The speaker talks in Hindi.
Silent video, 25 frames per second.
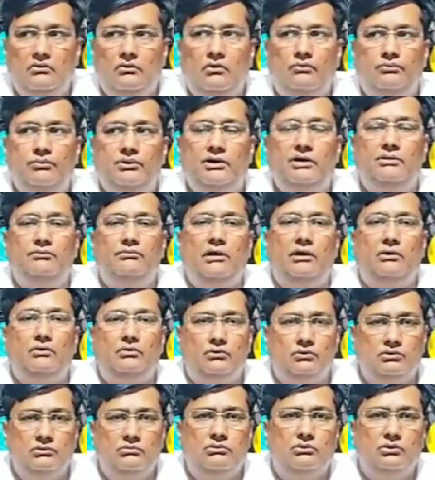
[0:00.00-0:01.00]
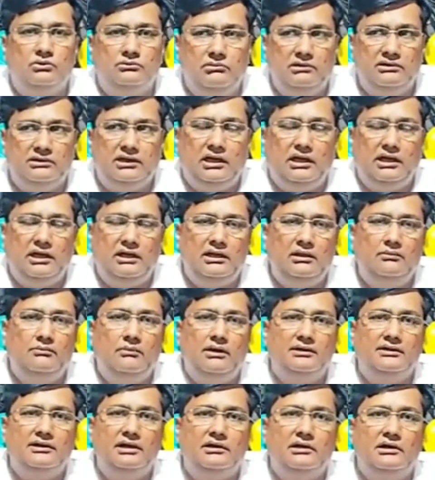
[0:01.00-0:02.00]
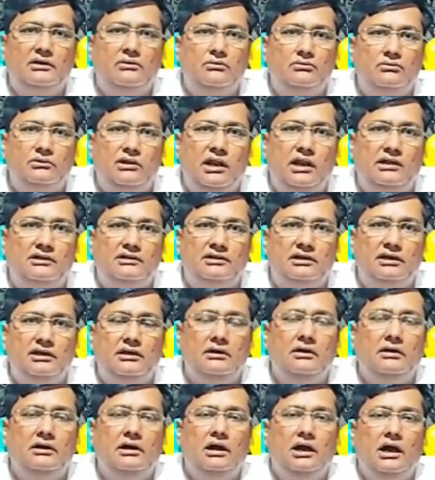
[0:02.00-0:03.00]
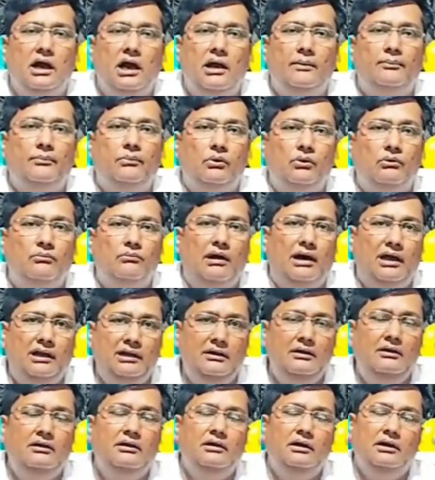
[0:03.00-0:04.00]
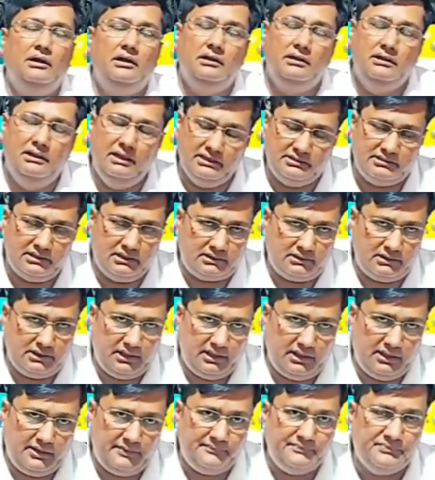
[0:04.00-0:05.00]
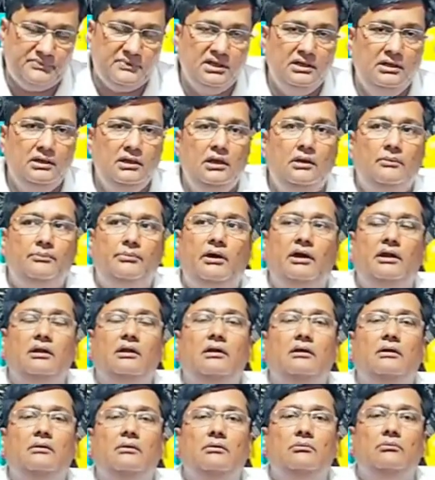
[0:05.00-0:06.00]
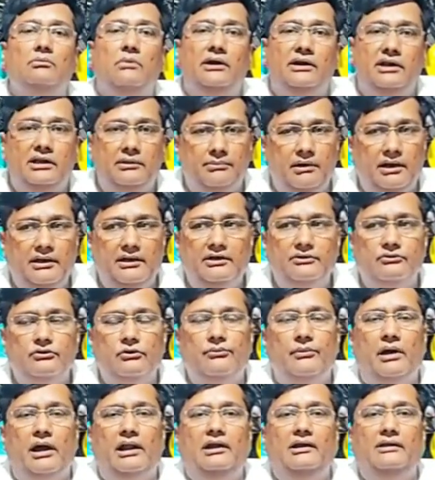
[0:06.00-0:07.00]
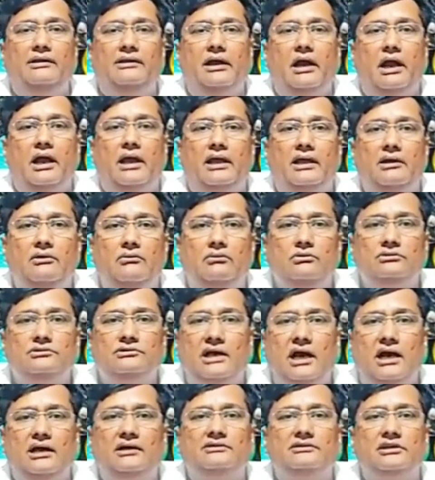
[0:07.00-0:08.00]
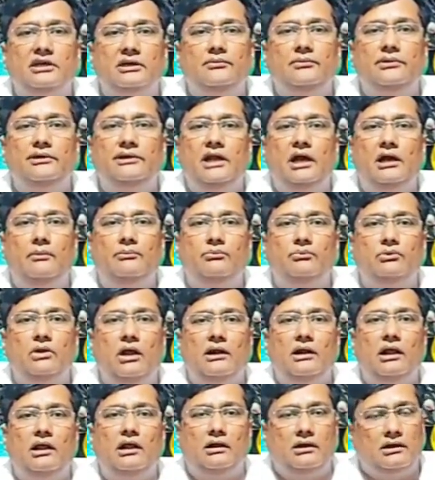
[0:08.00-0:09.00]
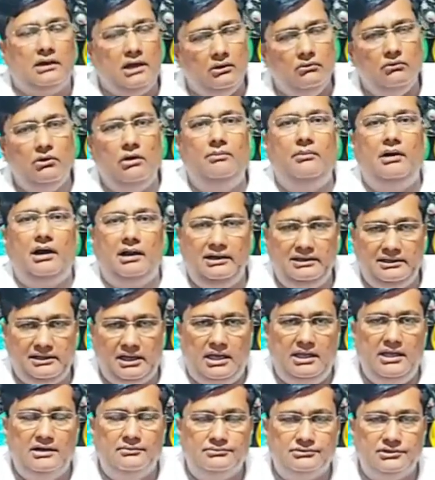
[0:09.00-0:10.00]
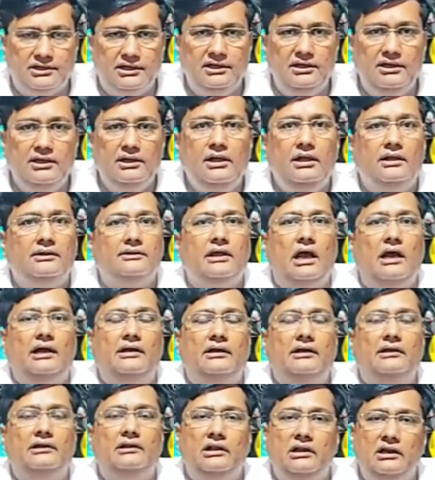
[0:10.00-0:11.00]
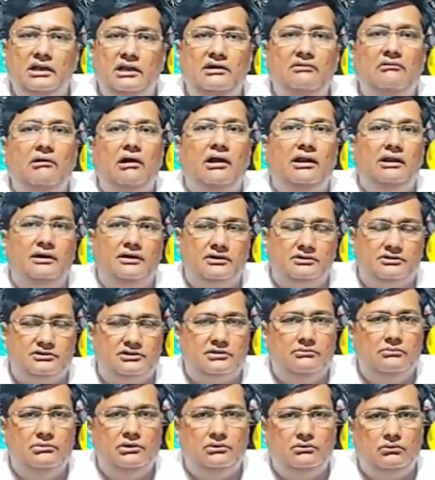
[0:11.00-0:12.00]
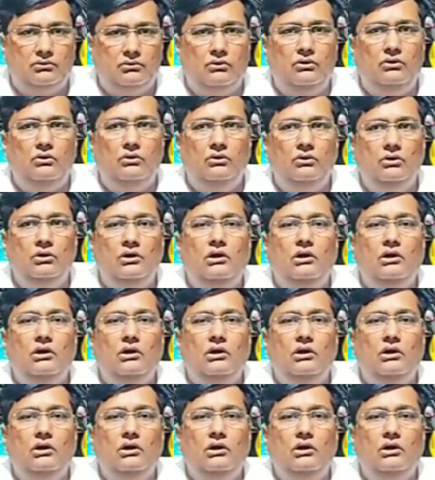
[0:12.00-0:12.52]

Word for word: वो फरीद भाई खुद खुद बता रहे हैं कि मांझा किंग गुजरात से आप लोग माल ले सकते हैं पर मनी भाई ने जो माल लिया है वो चार छह महीना पुराना रखा हुआ माल लिया है हमसे ताकि दिल्ली वाले कस्टमर को